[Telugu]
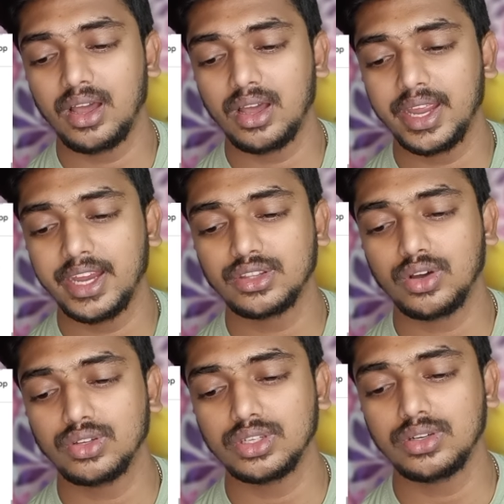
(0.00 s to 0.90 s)
ఎయిట్
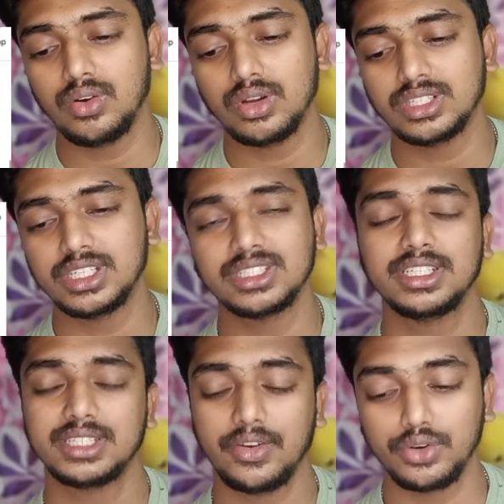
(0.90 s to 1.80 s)
థౌజండ్ వన్ సిక్స్టీ
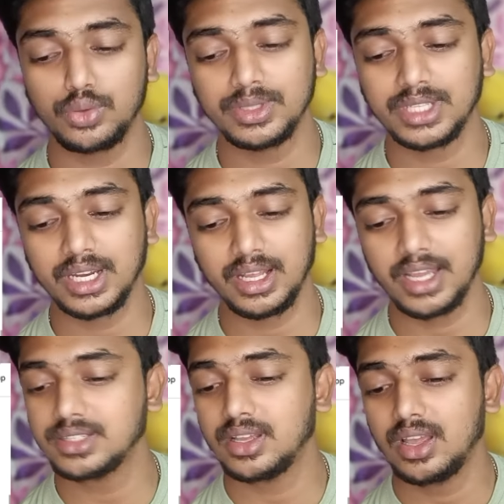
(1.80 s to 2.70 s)
సెవెన్ రూపీస్ అంట
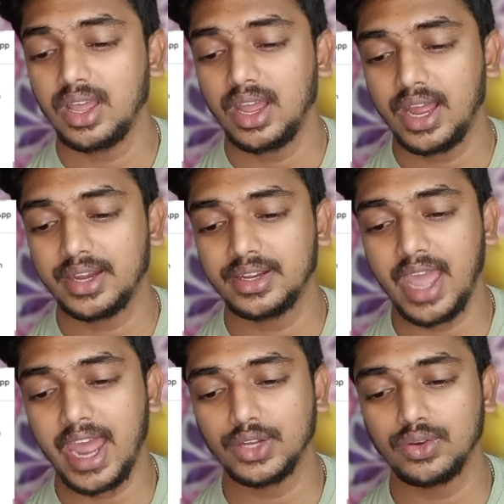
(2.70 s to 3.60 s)
గైస్ అండ్
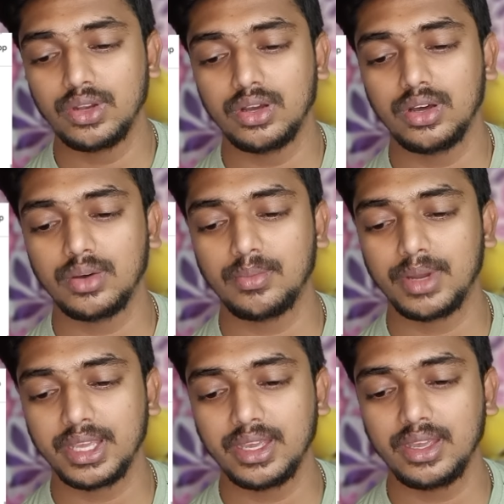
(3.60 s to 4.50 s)
యాన్యువల్
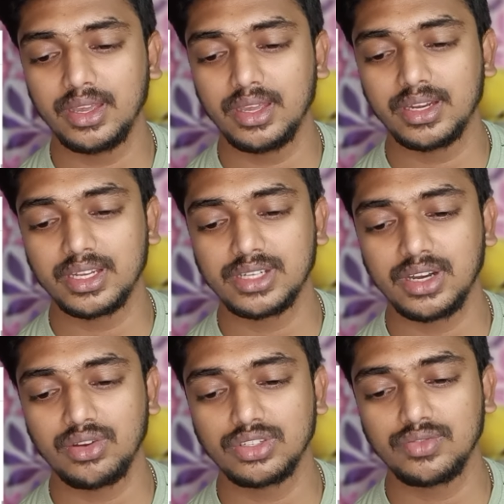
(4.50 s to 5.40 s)
మనకి ఇంట్రెస్ట్
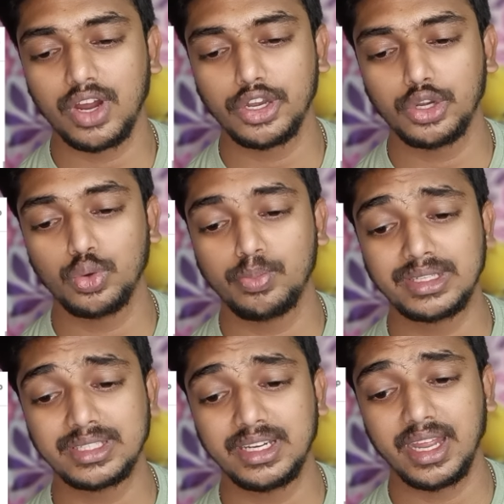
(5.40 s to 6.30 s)
రేట్ వచ్చి ఫార్టీ టూ
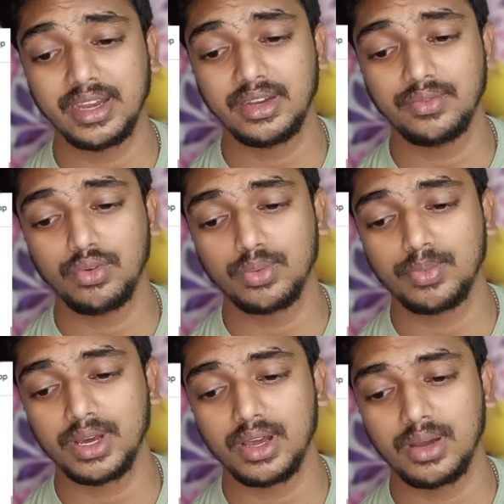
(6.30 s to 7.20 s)
పర్సెంట్ నైంటీ ఫోర్
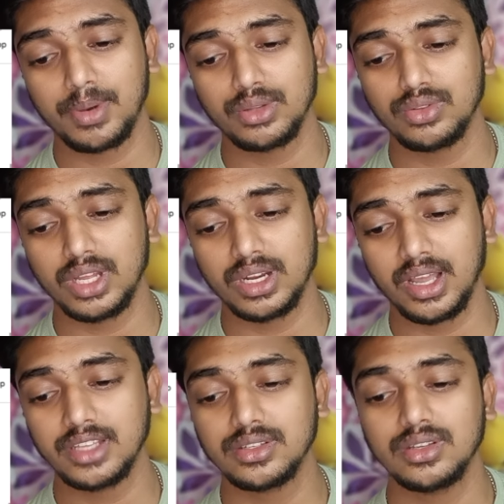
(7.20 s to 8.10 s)
పడుతుందంట
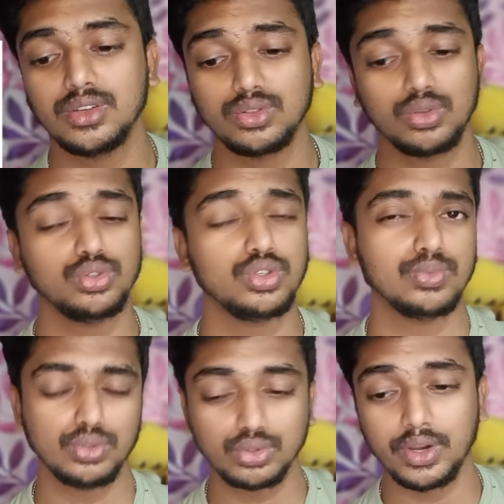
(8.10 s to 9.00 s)
గైస్ కొంచెం
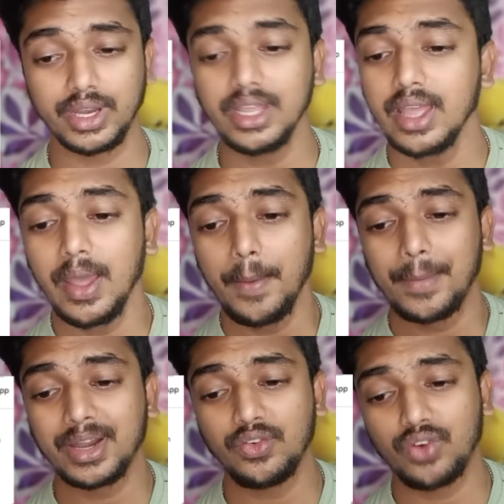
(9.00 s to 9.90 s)
చూసుకోండి
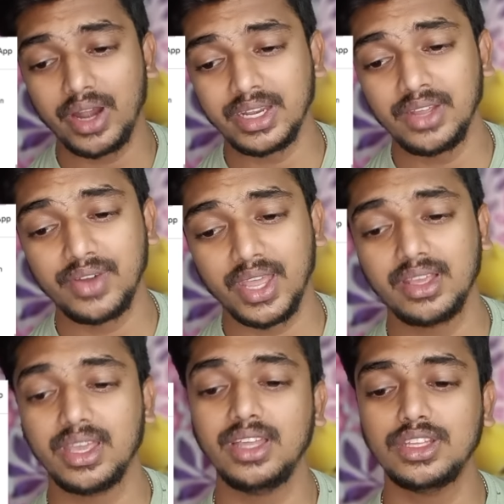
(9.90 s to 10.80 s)
మనకి ఫార్టీ
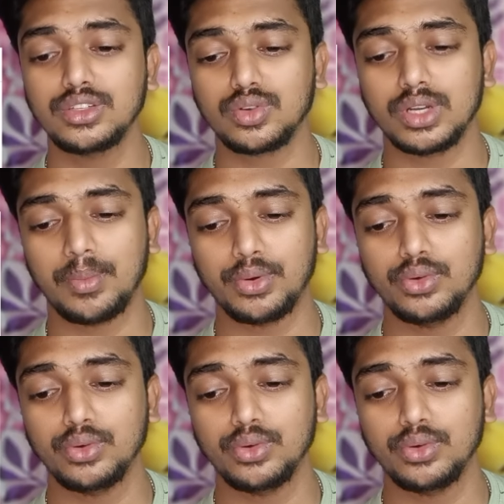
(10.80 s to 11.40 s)
ఫైవ్కి తీసుకున్నప్పుడు